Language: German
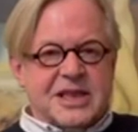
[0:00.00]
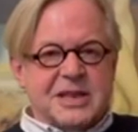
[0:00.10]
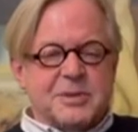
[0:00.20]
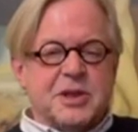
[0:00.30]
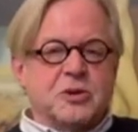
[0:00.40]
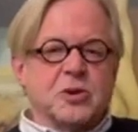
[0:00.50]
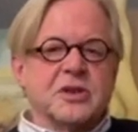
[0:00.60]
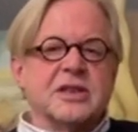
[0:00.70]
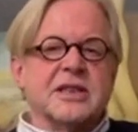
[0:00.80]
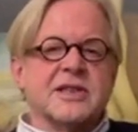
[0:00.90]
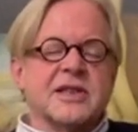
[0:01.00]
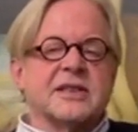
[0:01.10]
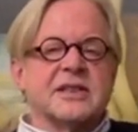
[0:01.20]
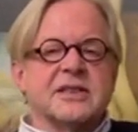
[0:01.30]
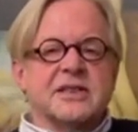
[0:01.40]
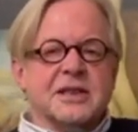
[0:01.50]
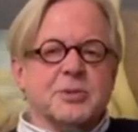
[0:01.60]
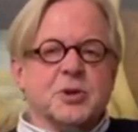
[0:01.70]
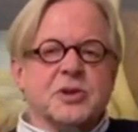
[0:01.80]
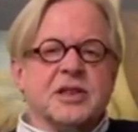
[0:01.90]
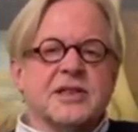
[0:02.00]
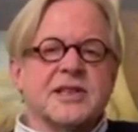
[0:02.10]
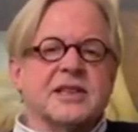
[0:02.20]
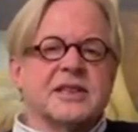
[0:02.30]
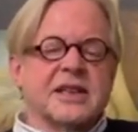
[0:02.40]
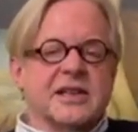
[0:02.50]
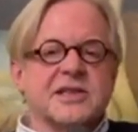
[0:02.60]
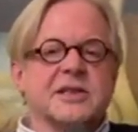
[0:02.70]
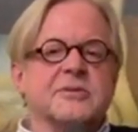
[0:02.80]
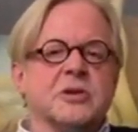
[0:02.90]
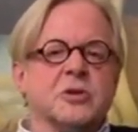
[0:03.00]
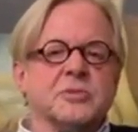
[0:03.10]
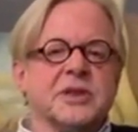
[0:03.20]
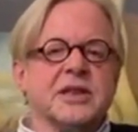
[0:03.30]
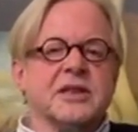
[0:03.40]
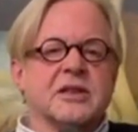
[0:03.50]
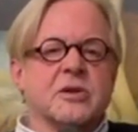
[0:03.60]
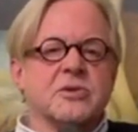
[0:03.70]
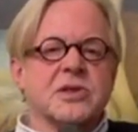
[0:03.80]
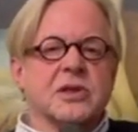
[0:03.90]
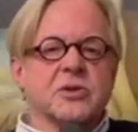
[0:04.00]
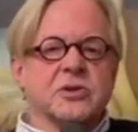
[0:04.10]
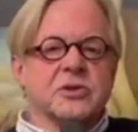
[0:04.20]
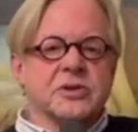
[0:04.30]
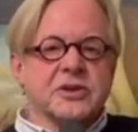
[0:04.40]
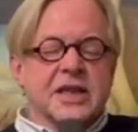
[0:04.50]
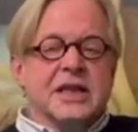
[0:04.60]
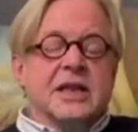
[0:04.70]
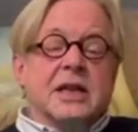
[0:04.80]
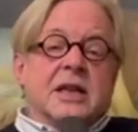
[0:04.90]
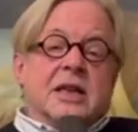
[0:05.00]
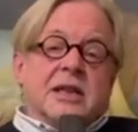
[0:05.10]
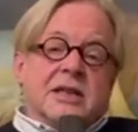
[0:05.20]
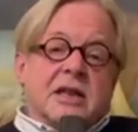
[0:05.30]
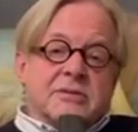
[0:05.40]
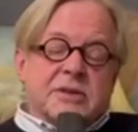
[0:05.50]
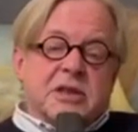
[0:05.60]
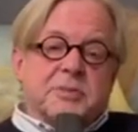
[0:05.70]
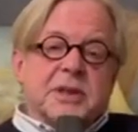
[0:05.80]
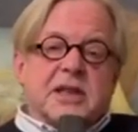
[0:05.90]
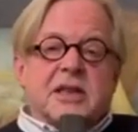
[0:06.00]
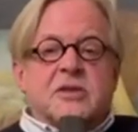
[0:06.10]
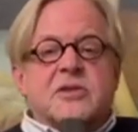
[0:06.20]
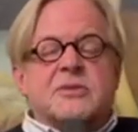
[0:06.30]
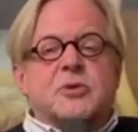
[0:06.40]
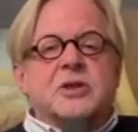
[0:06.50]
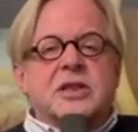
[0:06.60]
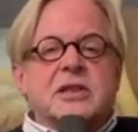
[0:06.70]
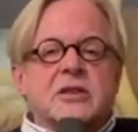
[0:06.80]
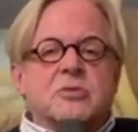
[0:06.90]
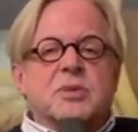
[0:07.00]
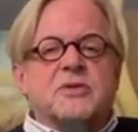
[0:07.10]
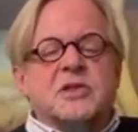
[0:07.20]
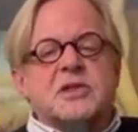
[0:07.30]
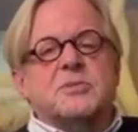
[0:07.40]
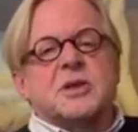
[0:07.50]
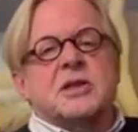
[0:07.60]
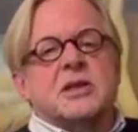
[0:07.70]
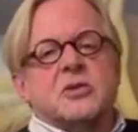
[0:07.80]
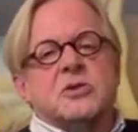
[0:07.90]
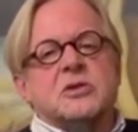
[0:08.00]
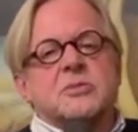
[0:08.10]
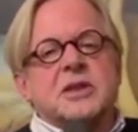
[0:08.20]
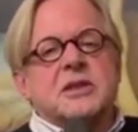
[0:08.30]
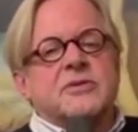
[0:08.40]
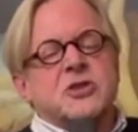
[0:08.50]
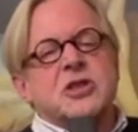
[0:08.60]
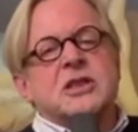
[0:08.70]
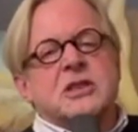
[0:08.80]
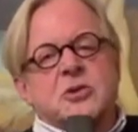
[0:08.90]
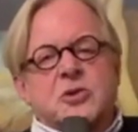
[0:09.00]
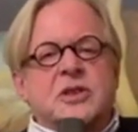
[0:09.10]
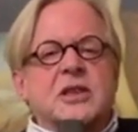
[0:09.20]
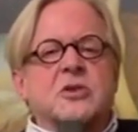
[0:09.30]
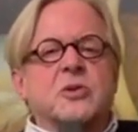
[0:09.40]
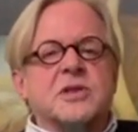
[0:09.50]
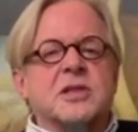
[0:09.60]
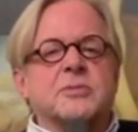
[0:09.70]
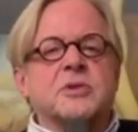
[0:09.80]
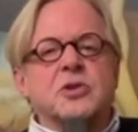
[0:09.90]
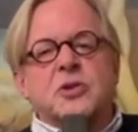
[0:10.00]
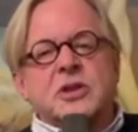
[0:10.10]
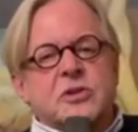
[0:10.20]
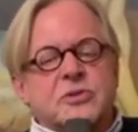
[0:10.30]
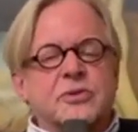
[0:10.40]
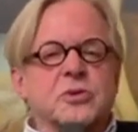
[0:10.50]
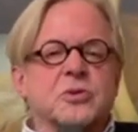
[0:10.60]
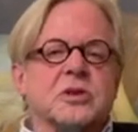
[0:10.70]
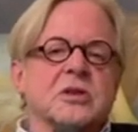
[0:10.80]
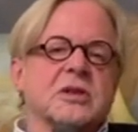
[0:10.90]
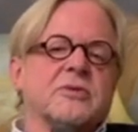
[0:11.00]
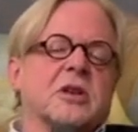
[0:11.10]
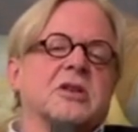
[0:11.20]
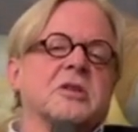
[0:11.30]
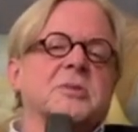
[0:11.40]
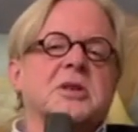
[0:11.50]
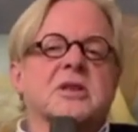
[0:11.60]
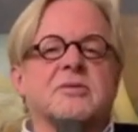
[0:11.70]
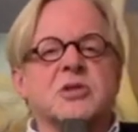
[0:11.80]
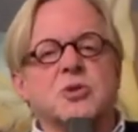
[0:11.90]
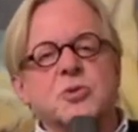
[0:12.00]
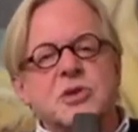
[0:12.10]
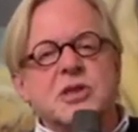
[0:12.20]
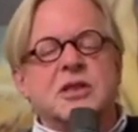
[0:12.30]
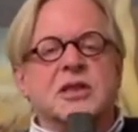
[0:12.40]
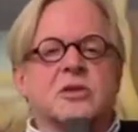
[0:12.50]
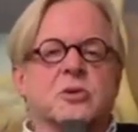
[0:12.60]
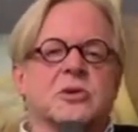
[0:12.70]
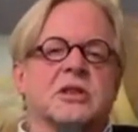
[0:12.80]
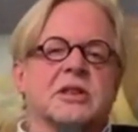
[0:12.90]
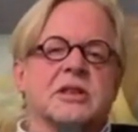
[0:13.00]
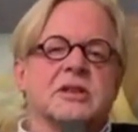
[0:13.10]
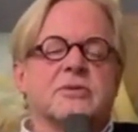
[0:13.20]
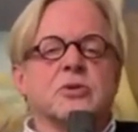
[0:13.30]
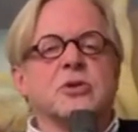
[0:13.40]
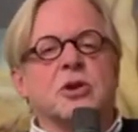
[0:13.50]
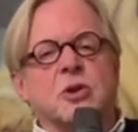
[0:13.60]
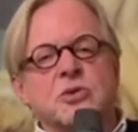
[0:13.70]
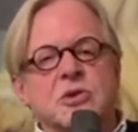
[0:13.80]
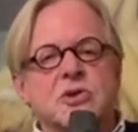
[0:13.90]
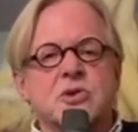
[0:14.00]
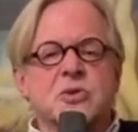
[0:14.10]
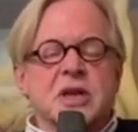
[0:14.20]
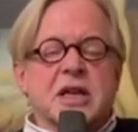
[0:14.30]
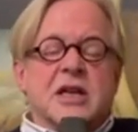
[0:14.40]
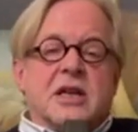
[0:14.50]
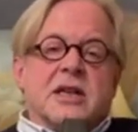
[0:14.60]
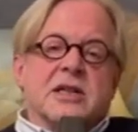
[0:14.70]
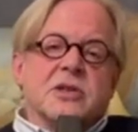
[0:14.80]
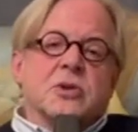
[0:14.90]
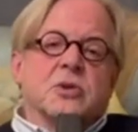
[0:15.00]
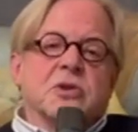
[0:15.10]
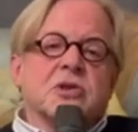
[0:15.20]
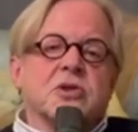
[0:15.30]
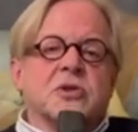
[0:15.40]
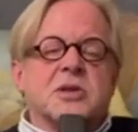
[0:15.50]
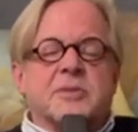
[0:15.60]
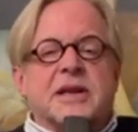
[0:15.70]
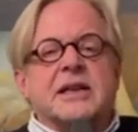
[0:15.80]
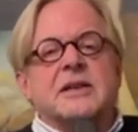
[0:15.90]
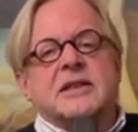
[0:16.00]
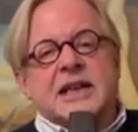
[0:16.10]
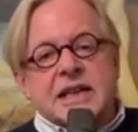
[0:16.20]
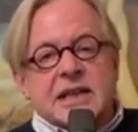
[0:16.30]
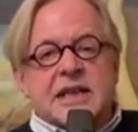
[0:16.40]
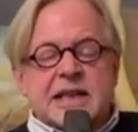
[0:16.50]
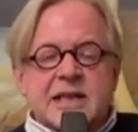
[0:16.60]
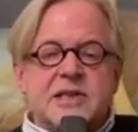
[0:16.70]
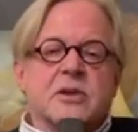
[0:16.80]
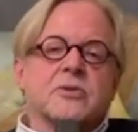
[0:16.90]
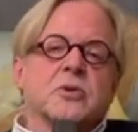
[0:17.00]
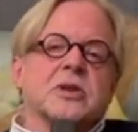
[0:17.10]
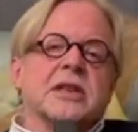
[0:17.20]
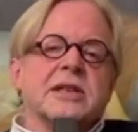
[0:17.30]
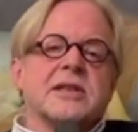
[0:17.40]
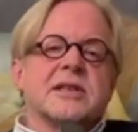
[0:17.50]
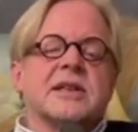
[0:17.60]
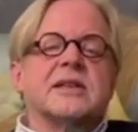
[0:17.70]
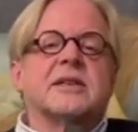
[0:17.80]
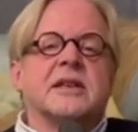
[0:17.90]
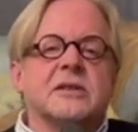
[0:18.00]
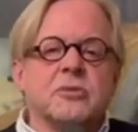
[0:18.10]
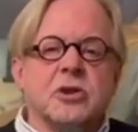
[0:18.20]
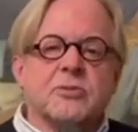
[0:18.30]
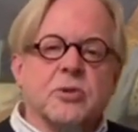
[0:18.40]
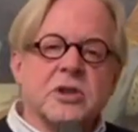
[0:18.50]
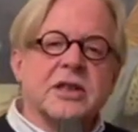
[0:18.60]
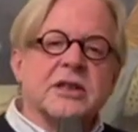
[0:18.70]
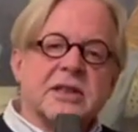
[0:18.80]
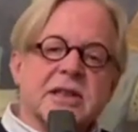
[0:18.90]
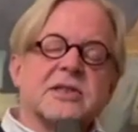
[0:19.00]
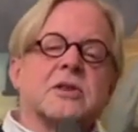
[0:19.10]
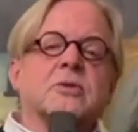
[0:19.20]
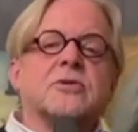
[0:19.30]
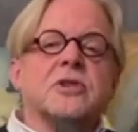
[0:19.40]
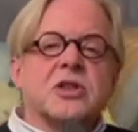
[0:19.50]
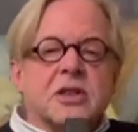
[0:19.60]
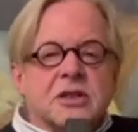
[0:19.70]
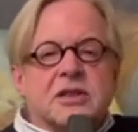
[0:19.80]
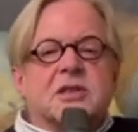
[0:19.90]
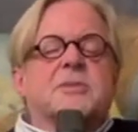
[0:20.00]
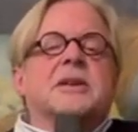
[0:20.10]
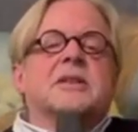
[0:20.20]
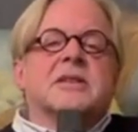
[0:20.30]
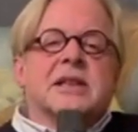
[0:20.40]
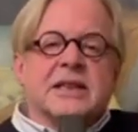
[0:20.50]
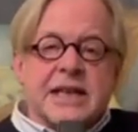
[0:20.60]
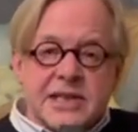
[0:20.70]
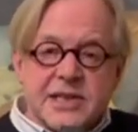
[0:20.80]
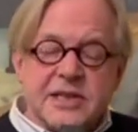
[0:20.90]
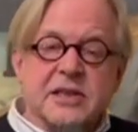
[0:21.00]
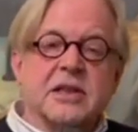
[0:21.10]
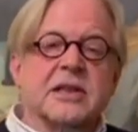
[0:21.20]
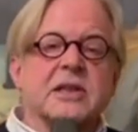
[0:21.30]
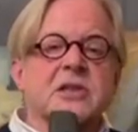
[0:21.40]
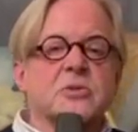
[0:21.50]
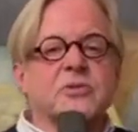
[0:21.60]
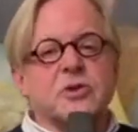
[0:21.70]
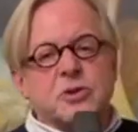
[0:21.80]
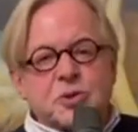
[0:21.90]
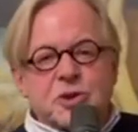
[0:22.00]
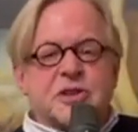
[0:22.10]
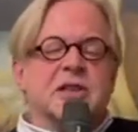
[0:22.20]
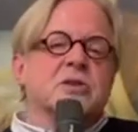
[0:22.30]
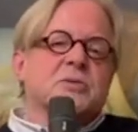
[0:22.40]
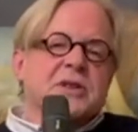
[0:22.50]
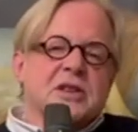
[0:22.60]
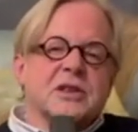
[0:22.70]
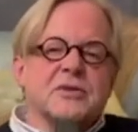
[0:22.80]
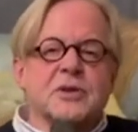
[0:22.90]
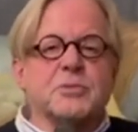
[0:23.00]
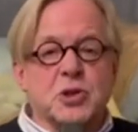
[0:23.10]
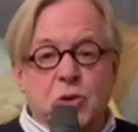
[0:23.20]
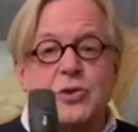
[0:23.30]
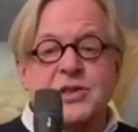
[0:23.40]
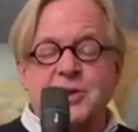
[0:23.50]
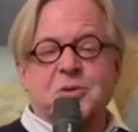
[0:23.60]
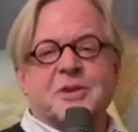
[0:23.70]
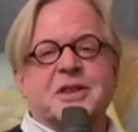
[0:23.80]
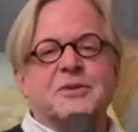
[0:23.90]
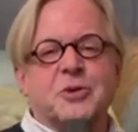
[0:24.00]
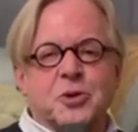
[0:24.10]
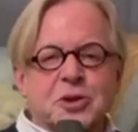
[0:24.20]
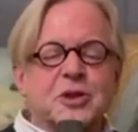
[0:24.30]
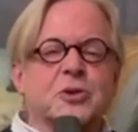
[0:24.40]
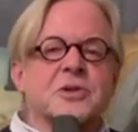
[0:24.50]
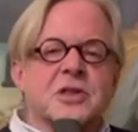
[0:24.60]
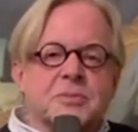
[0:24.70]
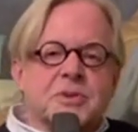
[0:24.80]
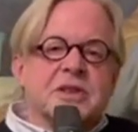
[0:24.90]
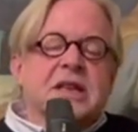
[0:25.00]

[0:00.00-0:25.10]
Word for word: liebe Hotelinsiderinnen, liebe Hotelinsider, herzlich willkommen hier aus London. Ja, ich bin eine ganze Woche hier und befasse mich in London mit verschiedenen Hotelkonzepten, Neueröffnungen. Ich frage mich, ja, was tut sich da in der Hotellerie von London so? Äh, Sie konnten schon zwei Teile lesen auf Hotel Insight. Einer wurde am Wochenende jetzt aufgeschaltet, der zweite Teil gestern. Da geht es um verrückte, innovative, besonders innovative Hotelkonzepte.